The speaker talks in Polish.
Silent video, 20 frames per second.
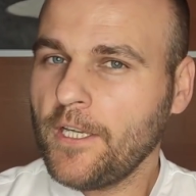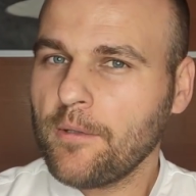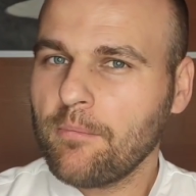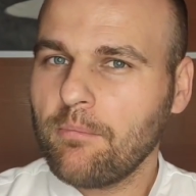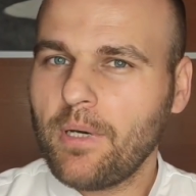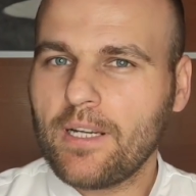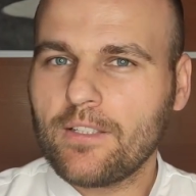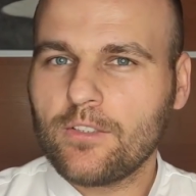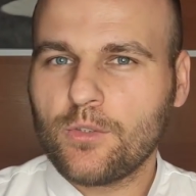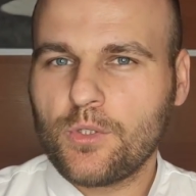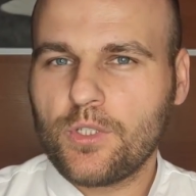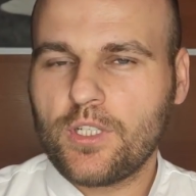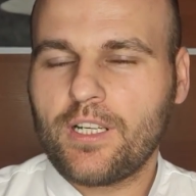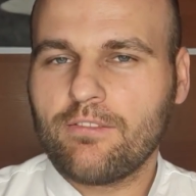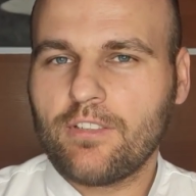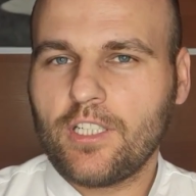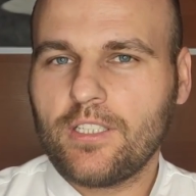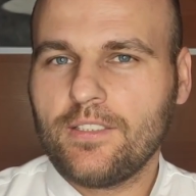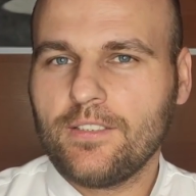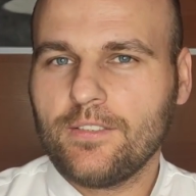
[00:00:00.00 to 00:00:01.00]
Bardzo
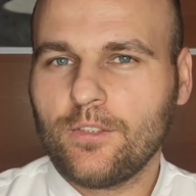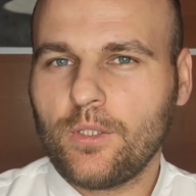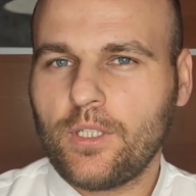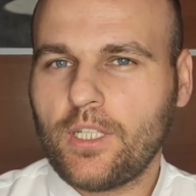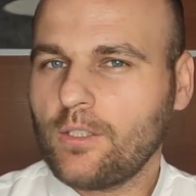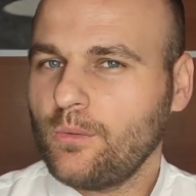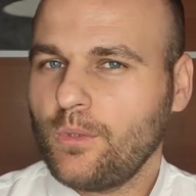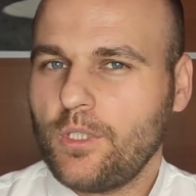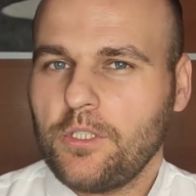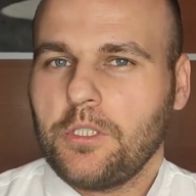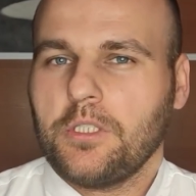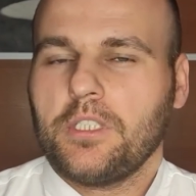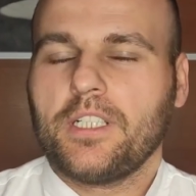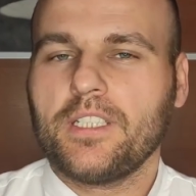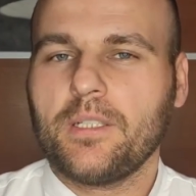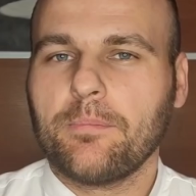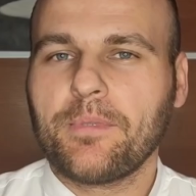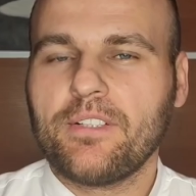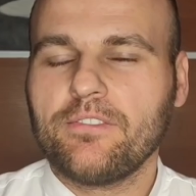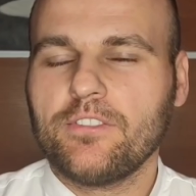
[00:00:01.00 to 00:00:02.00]
ciekawa historia, której się tak
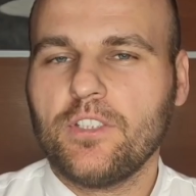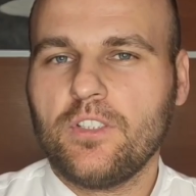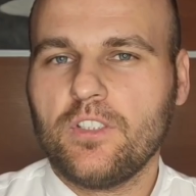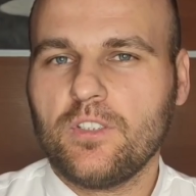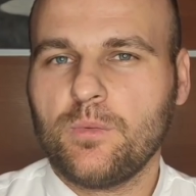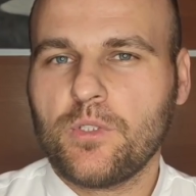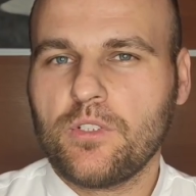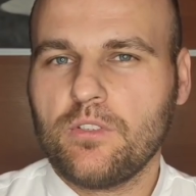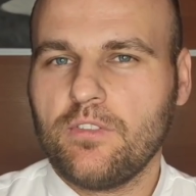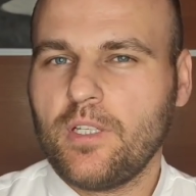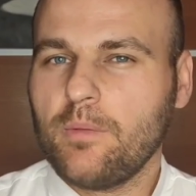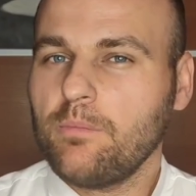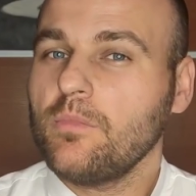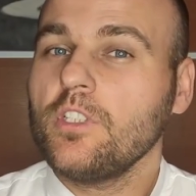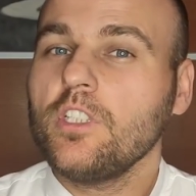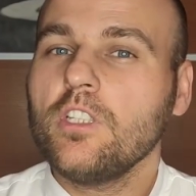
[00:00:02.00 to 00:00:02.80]
naprawdę nie spodziewałem,